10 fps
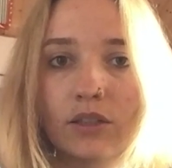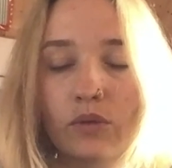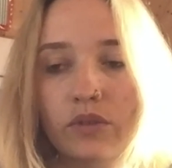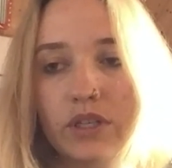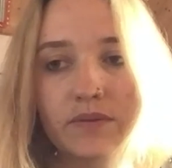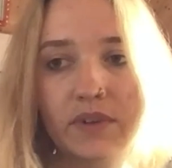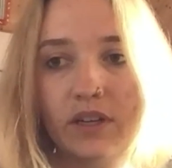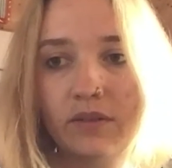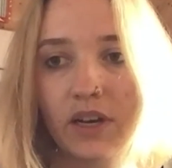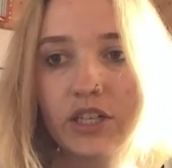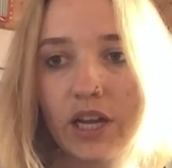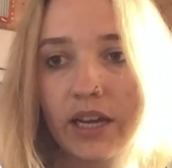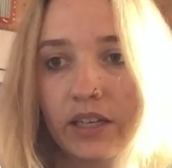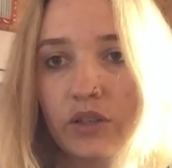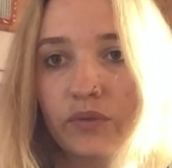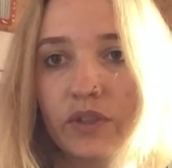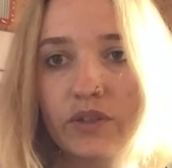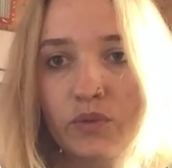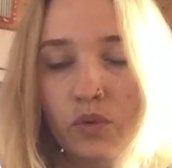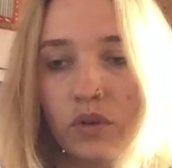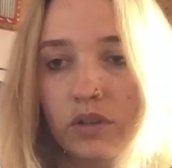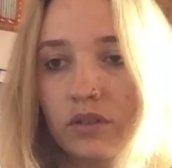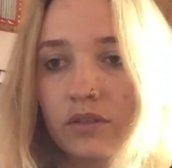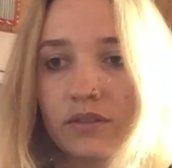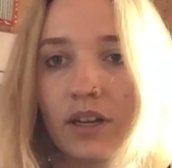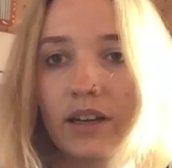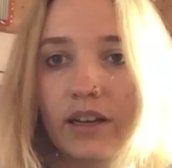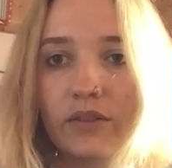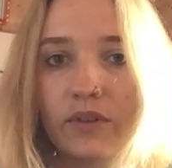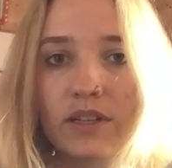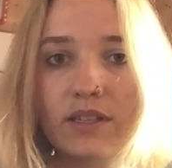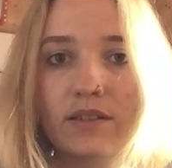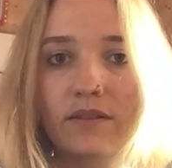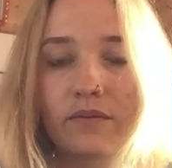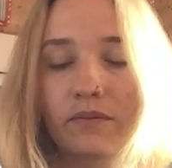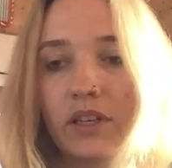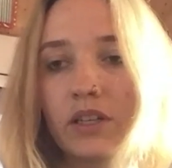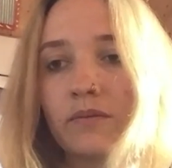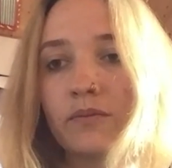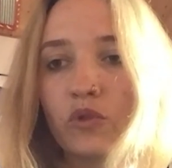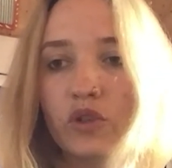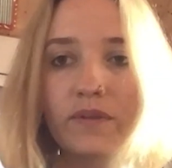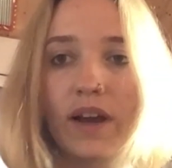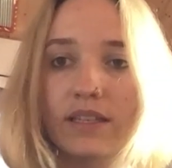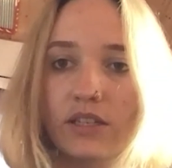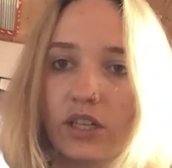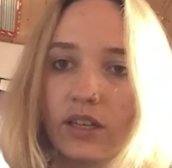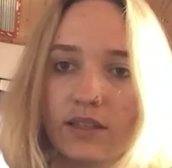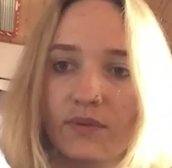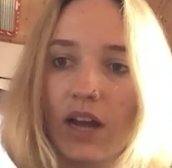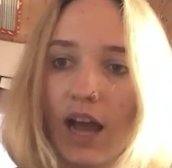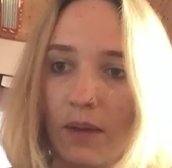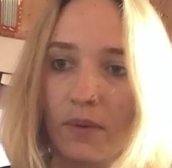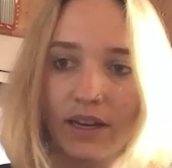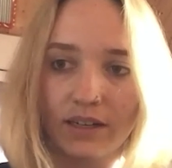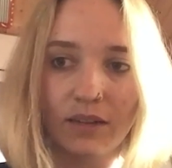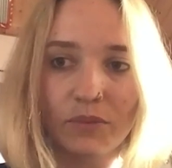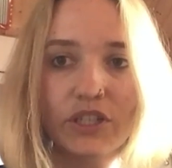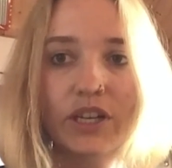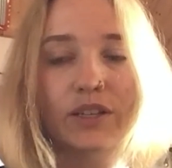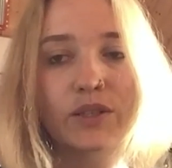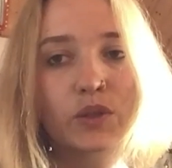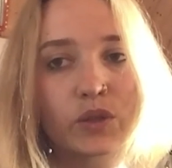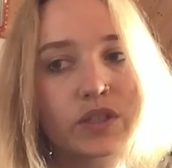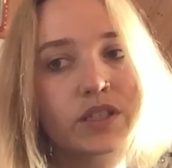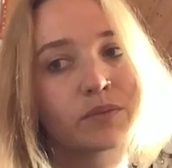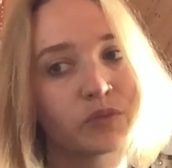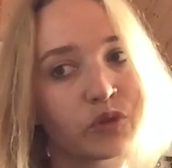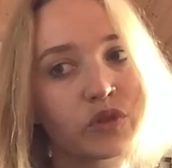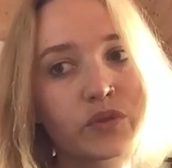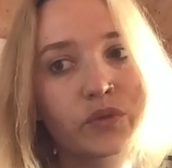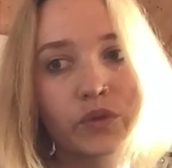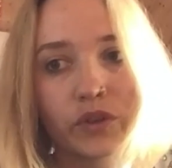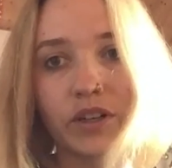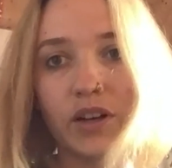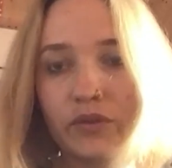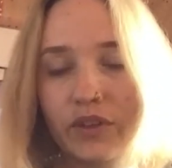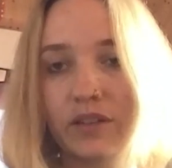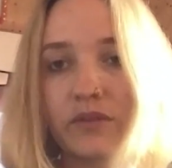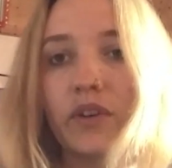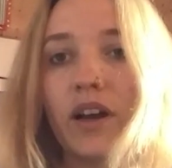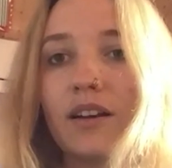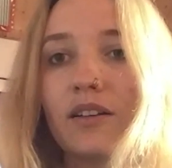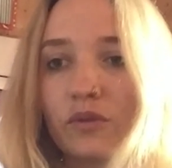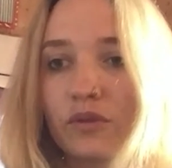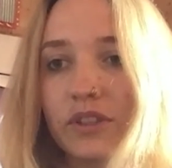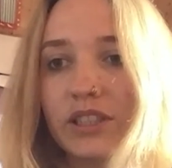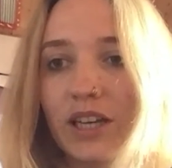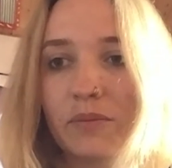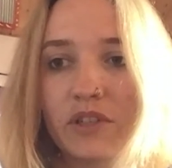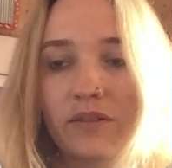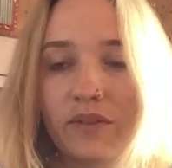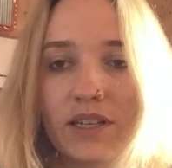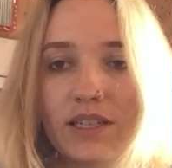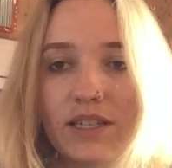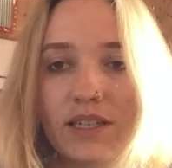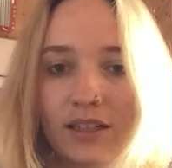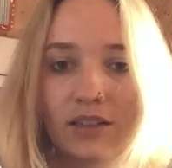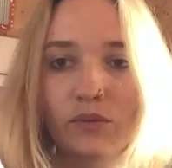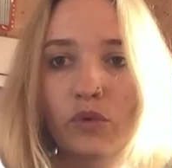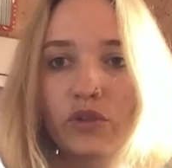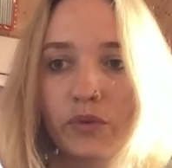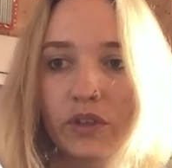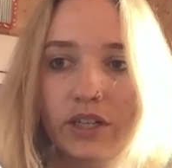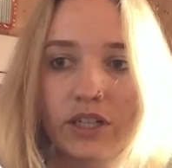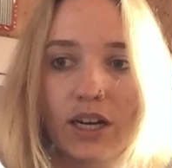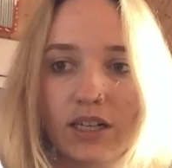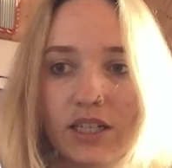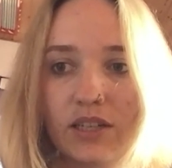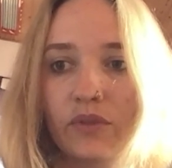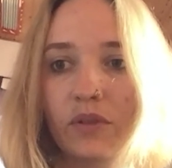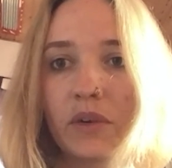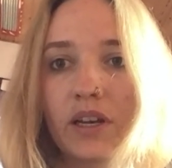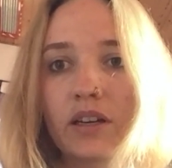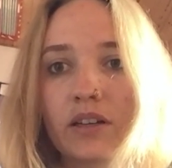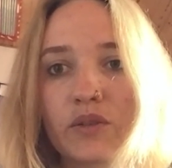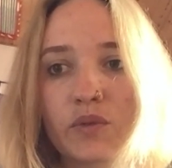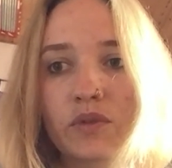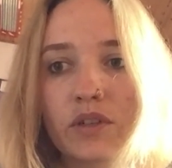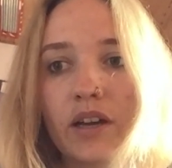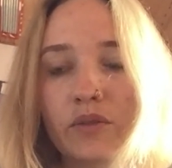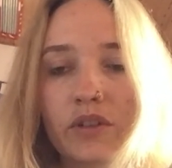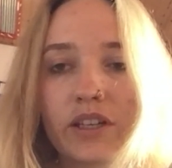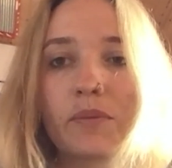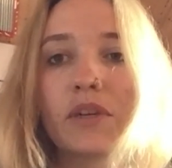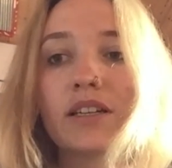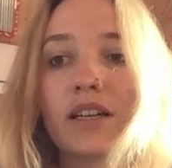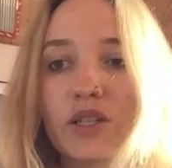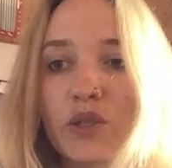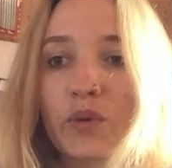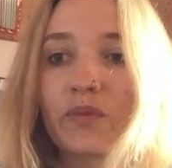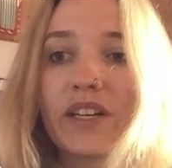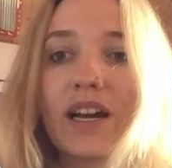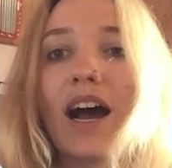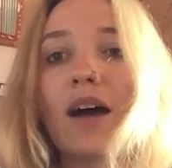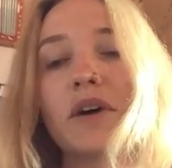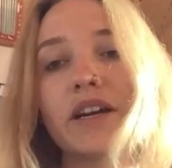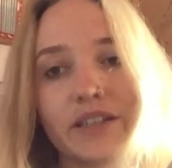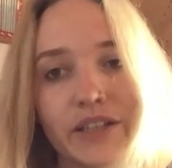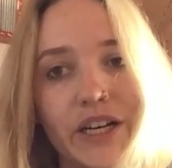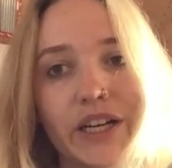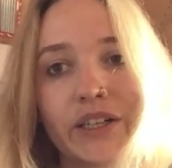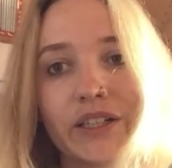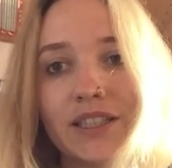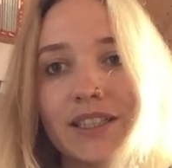Und deswegen war ich eigentlich auf der Suche nach etwas, wenn, wo ich weiß, ich gehe jetzt wieder arbeiten, aber ich kann es trotzdem durchführen, auf jeden Fall. Und ich habe dann was, wo ich wirklich aktiv an meiner Gesundheit und Rehabilitation wieder arbeiten kann.